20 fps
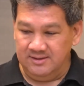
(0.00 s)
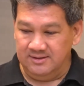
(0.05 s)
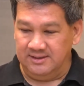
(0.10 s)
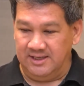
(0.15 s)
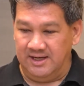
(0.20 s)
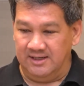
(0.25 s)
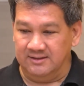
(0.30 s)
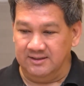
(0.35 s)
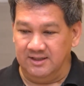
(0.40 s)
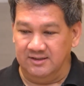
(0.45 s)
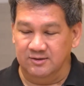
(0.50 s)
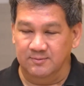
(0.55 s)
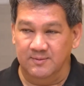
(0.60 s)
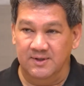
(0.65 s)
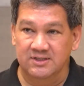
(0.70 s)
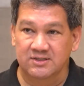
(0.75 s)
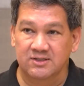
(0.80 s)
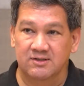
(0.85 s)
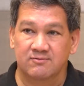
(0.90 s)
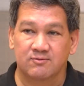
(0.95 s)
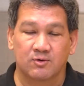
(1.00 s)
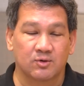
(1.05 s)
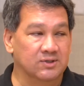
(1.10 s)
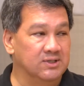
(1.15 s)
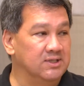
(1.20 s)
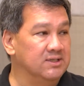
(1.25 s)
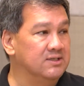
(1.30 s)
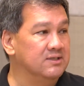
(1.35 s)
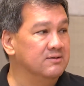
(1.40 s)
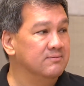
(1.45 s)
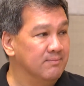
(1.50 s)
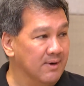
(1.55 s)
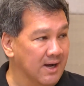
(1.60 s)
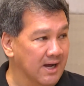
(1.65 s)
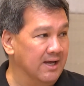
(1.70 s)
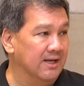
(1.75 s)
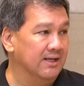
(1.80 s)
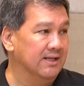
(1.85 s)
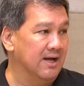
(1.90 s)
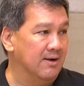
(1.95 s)
แต่ตั้งแต่ Special 40 ขึ้นไป
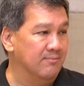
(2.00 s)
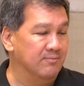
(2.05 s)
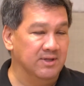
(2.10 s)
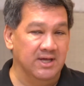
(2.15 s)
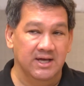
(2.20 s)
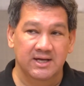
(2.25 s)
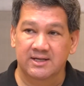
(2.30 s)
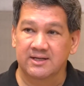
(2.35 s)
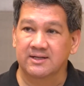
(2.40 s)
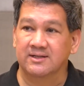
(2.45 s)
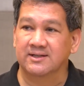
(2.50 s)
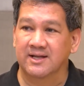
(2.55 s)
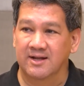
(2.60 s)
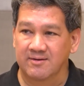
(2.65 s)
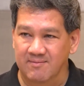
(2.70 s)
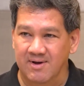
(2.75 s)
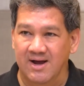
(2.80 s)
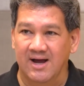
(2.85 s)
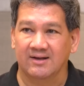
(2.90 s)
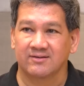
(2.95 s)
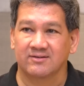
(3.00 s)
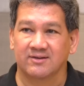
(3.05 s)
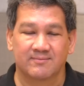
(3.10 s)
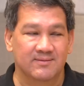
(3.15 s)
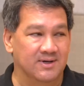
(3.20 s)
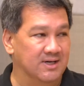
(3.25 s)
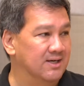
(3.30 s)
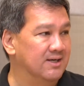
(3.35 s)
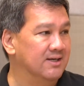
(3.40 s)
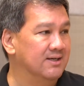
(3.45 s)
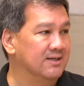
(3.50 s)
ทำในเดนมาร์กเสมอ